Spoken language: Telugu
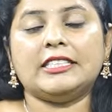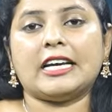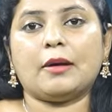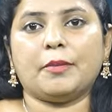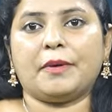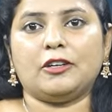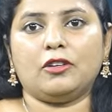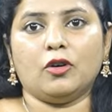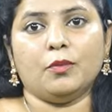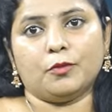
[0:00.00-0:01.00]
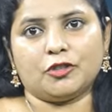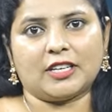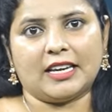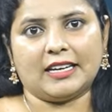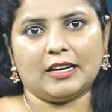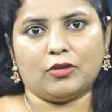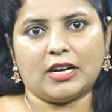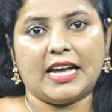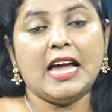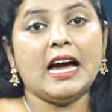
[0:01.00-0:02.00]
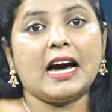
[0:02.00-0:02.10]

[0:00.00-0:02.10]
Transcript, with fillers: జామ పండులో పుష్కలంగా ఉన్నాయి